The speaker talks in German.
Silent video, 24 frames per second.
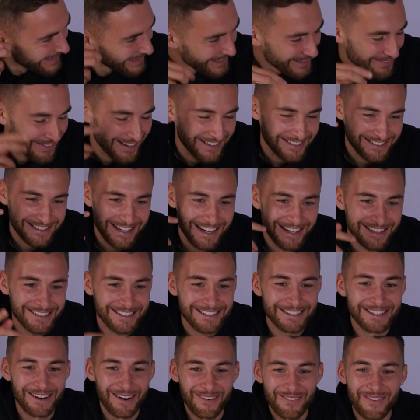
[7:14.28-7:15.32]
Ich weiß ganz
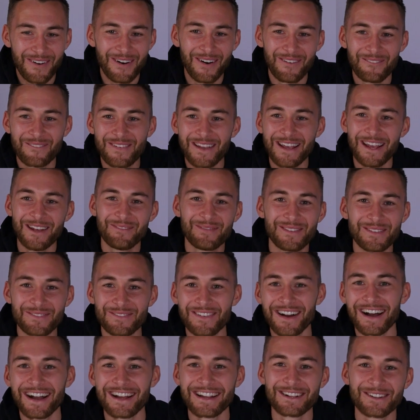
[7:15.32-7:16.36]
genau, von wem die
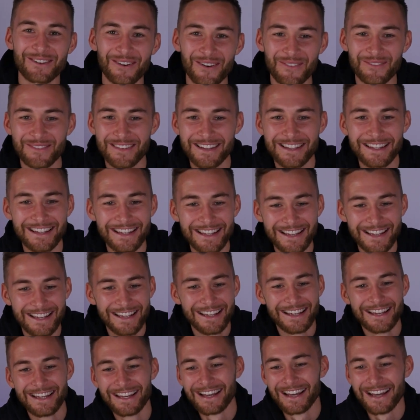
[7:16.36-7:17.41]
Frage kommt.
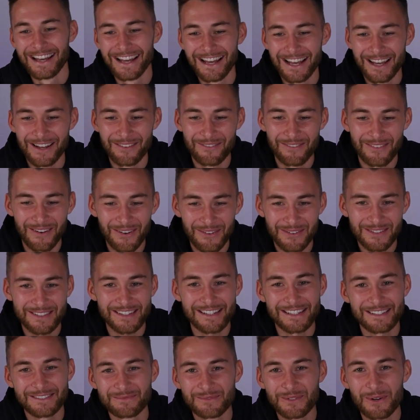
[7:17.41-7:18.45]
Ähm, aus
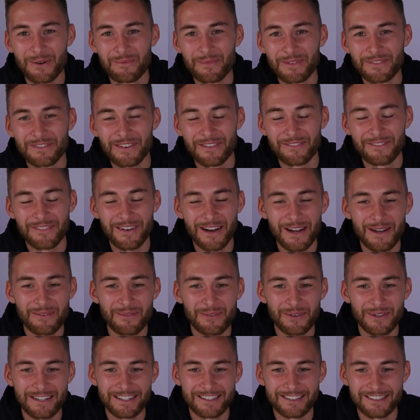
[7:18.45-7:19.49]
einem Kumpel von
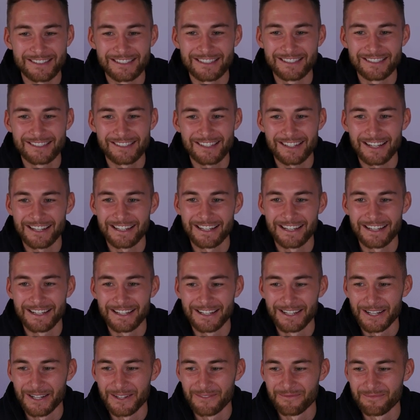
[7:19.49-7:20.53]
Freiburg ist ein
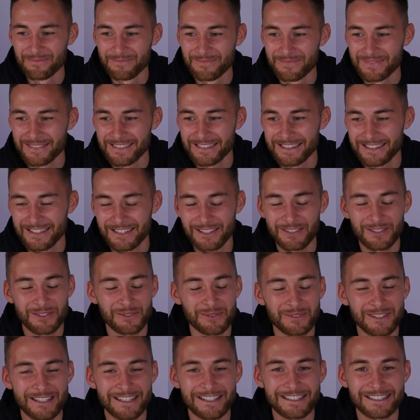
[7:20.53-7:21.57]
Insider, ähm,
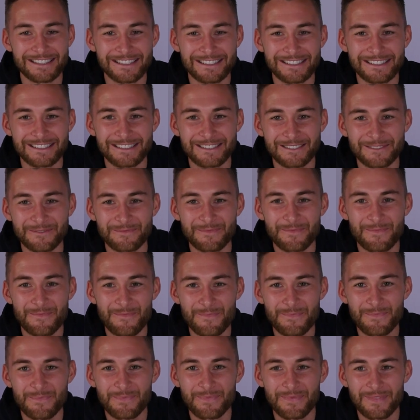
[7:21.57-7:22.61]
Tisona. Sind
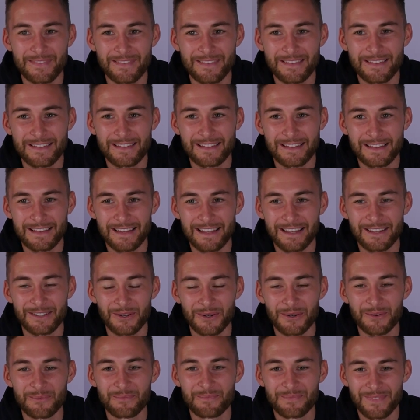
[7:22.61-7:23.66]
Handy Games, ne?
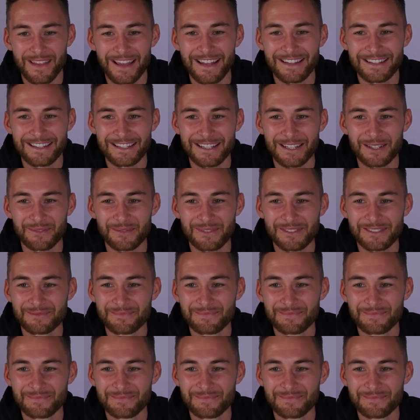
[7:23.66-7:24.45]
Genau, mhm. Games.